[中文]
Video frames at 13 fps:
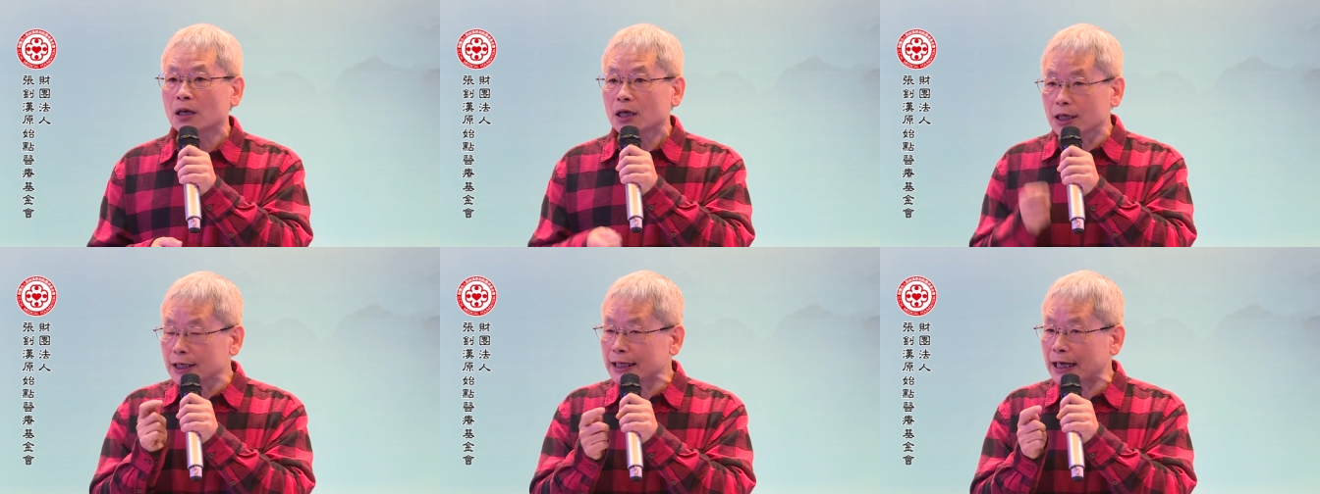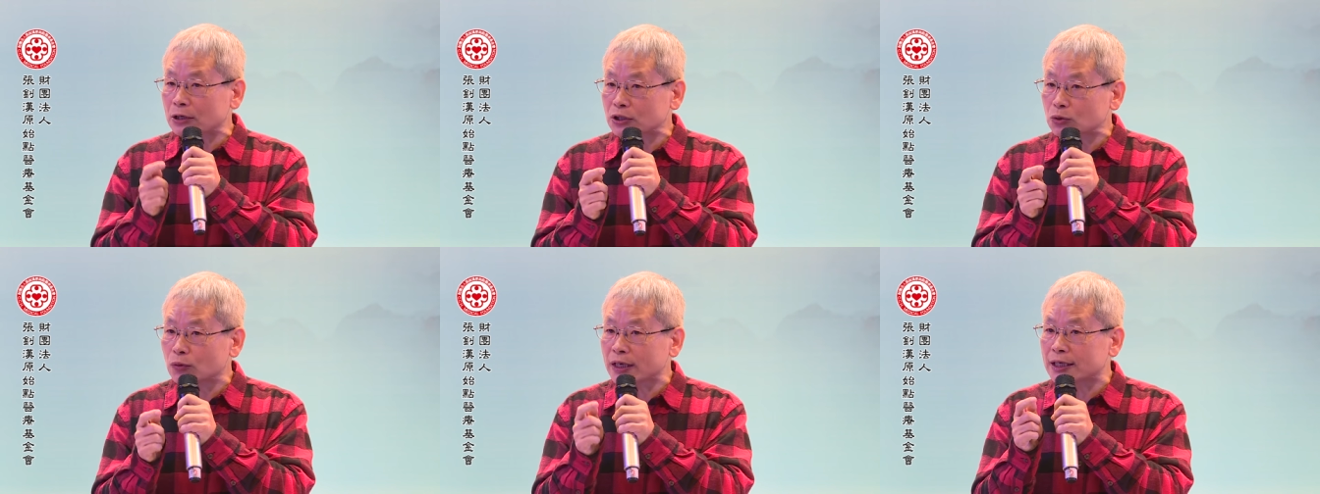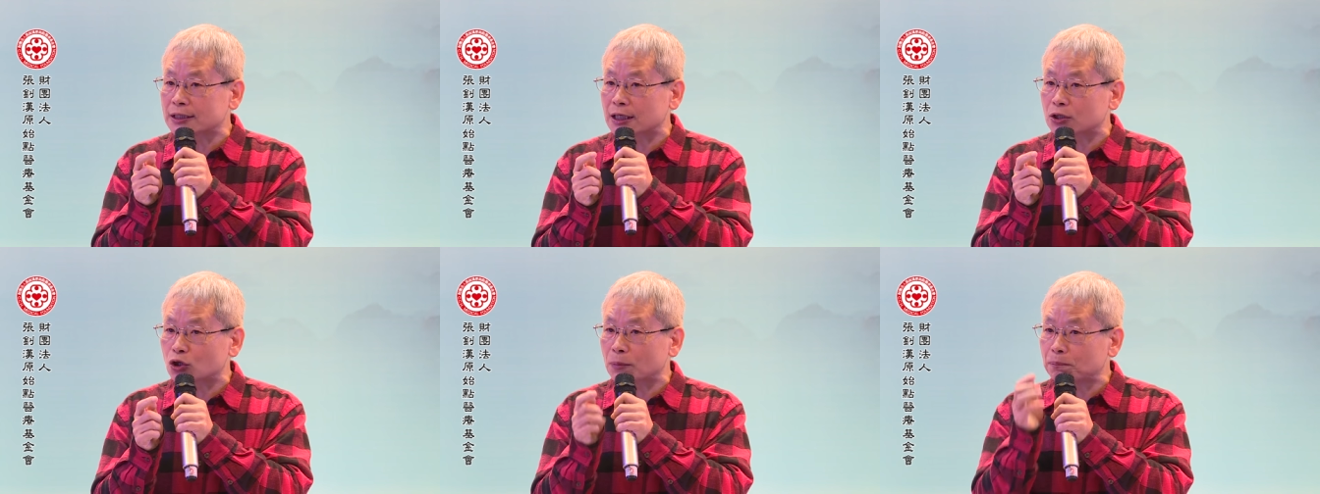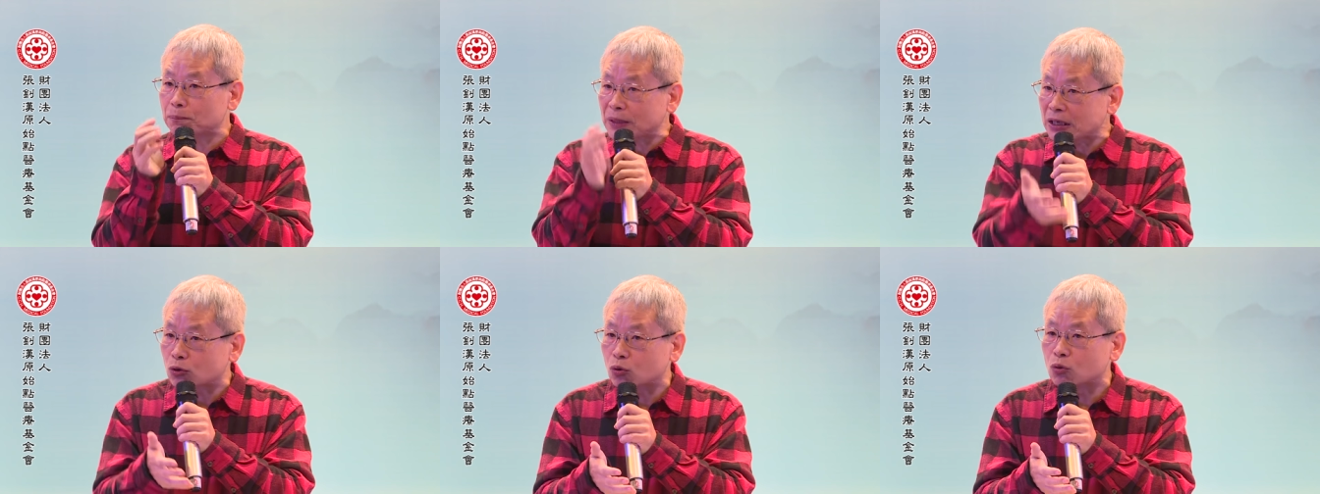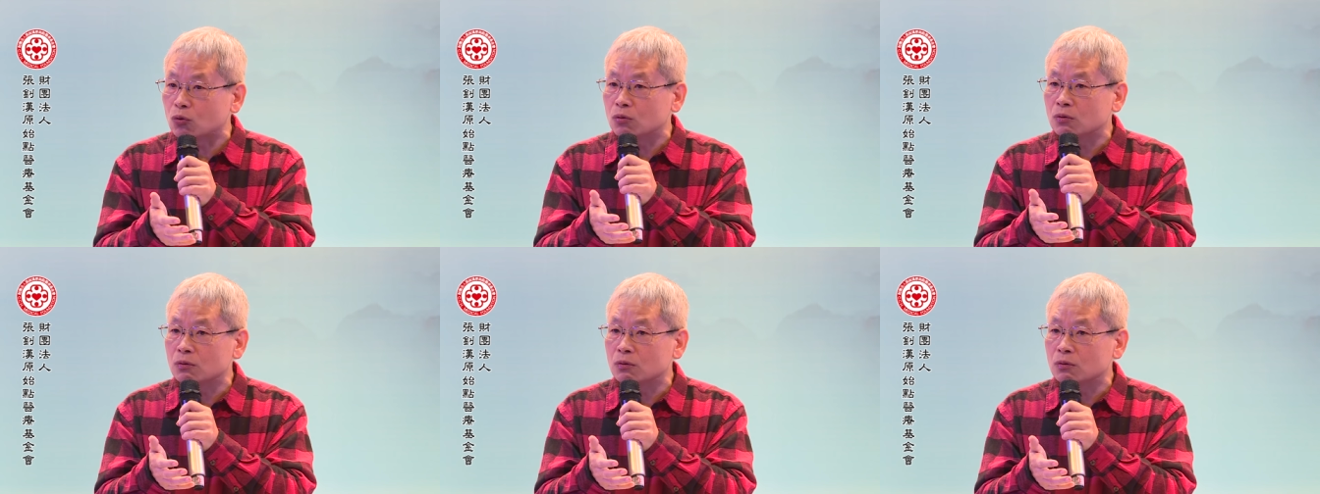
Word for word: 医疗是为了解决病苦。